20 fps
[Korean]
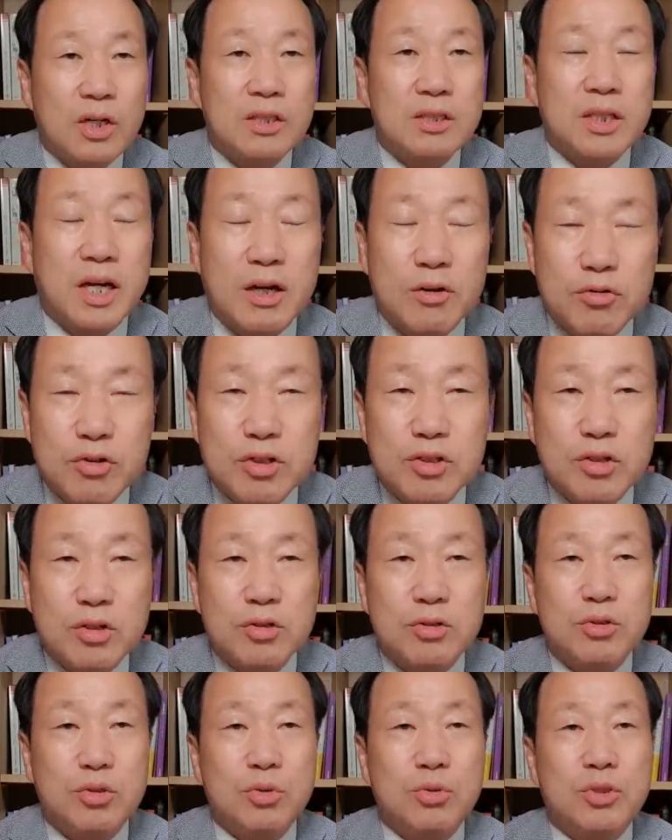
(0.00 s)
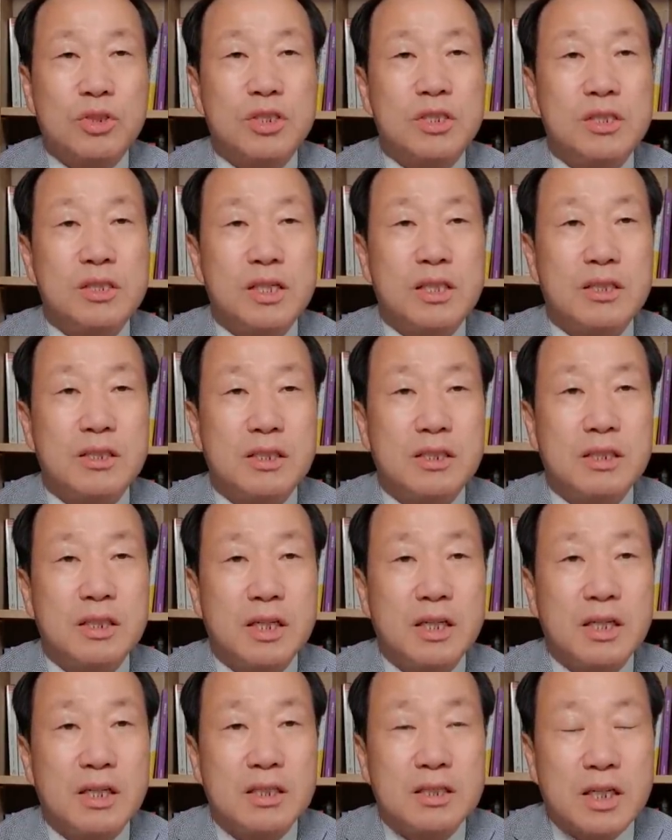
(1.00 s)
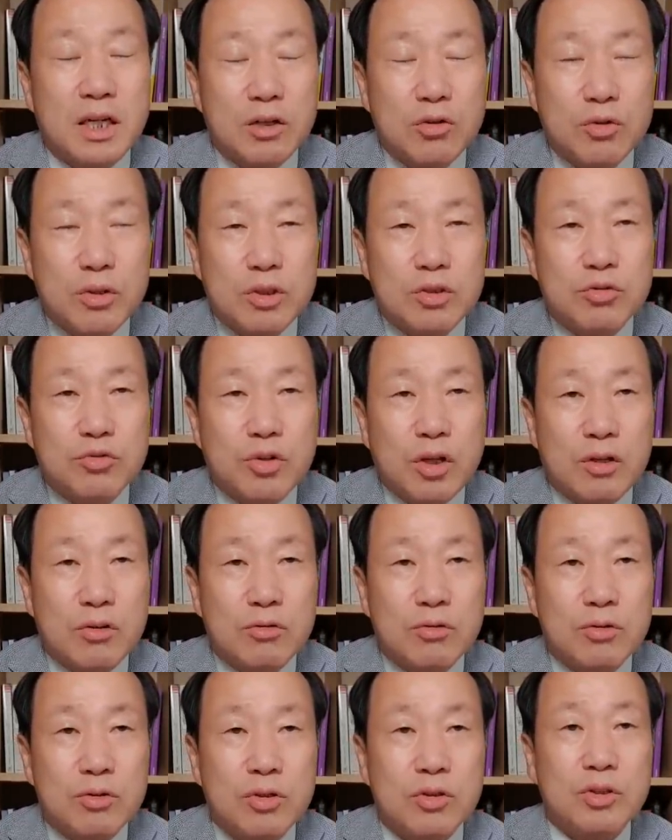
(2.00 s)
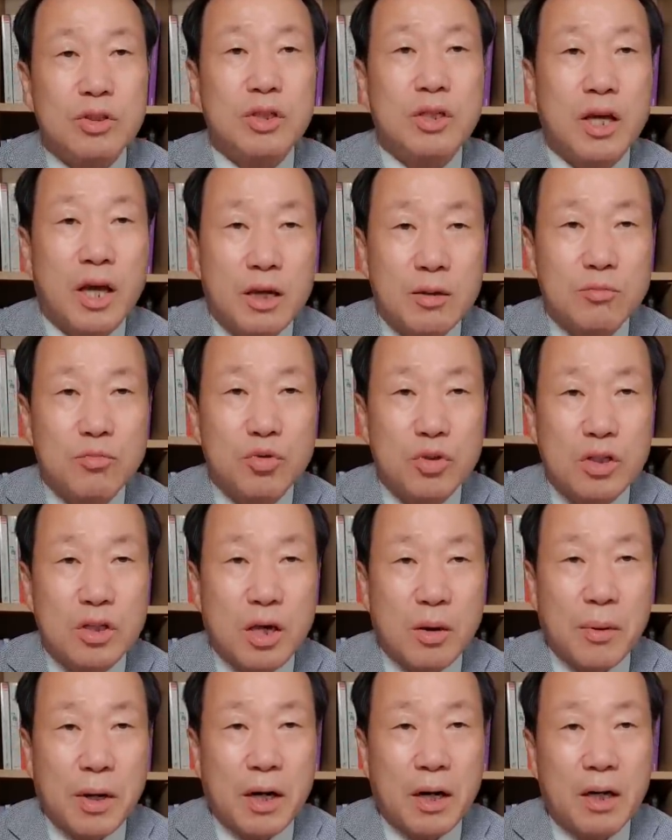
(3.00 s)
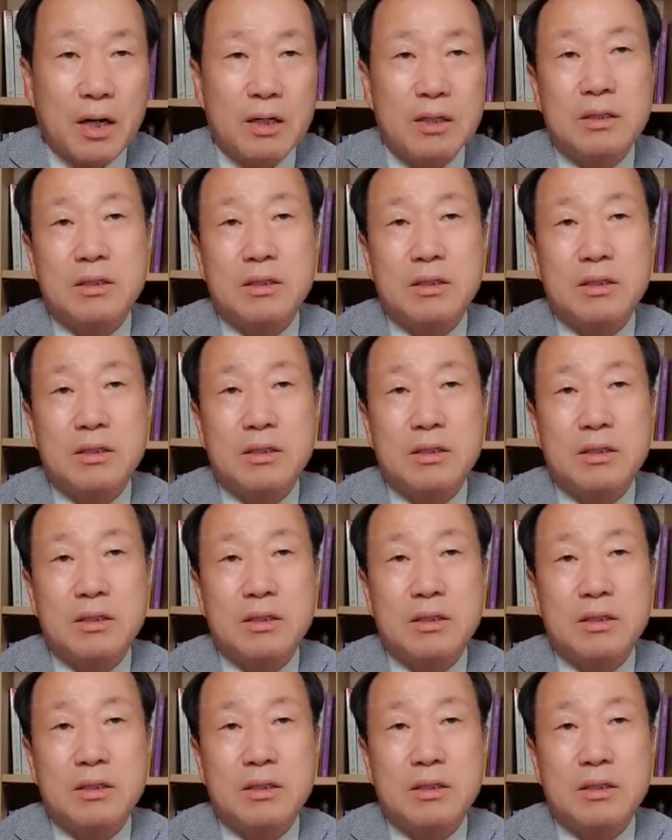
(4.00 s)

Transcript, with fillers: 자위적 조치 내지는 자위 수단으로서의 핵무기 개발.